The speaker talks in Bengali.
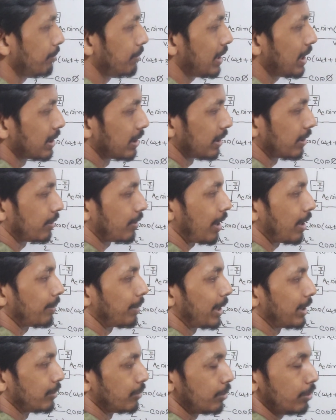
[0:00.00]
এম টি এস স্কোয়ার
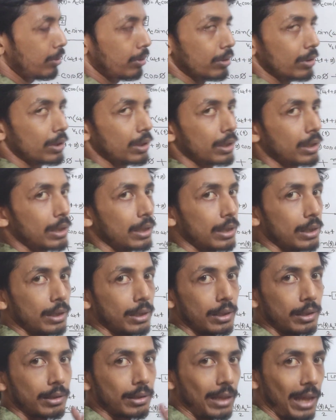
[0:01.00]
বাই টু
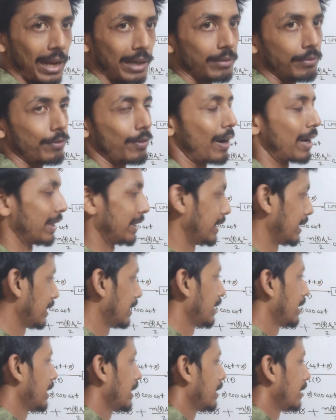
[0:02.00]
সাইন ফাই
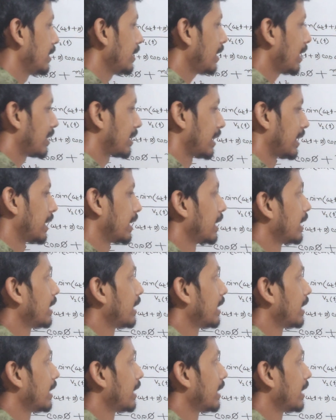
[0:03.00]
ঠিক আছে